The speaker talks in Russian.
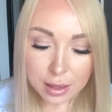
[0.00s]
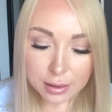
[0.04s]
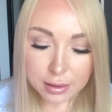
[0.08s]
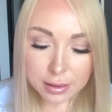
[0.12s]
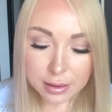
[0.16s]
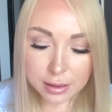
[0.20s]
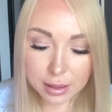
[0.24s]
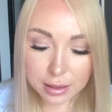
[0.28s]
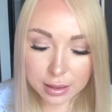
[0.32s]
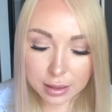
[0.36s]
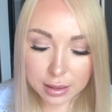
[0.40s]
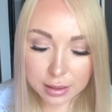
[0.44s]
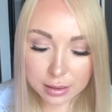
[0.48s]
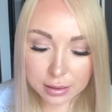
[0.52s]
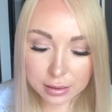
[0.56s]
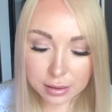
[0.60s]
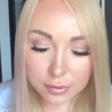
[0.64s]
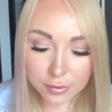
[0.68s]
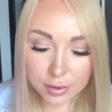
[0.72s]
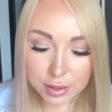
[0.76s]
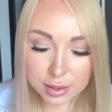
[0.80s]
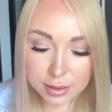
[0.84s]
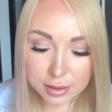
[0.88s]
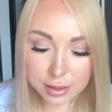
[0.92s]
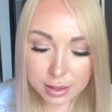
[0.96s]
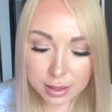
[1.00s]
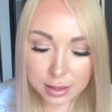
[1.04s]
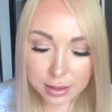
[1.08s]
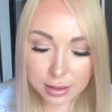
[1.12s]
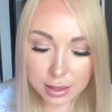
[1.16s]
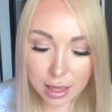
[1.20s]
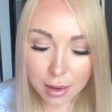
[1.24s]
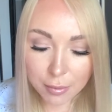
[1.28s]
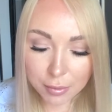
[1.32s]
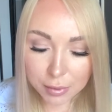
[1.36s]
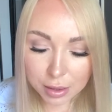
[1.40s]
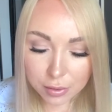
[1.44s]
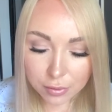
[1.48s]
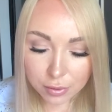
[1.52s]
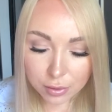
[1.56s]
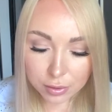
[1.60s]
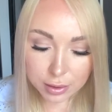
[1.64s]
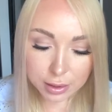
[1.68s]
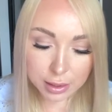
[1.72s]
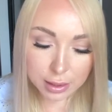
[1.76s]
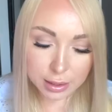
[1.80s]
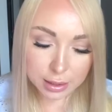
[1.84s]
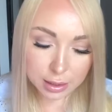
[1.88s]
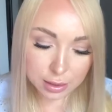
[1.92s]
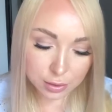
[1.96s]
Никаких новостей, там ли он
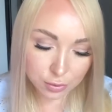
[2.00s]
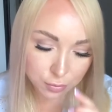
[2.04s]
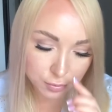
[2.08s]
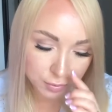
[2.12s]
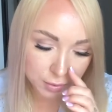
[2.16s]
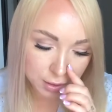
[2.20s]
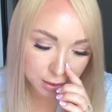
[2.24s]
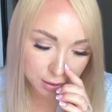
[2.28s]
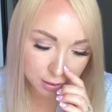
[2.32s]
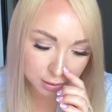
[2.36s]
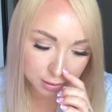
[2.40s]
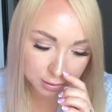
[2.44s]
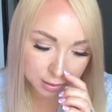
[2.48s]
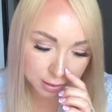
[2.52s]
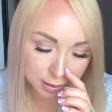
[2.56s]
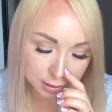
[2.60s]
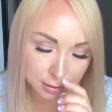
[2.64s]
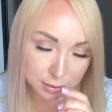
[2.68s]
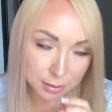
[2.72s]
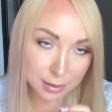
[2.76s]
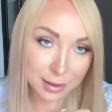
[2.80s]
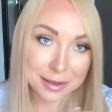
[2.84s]
или нет, у меня нет.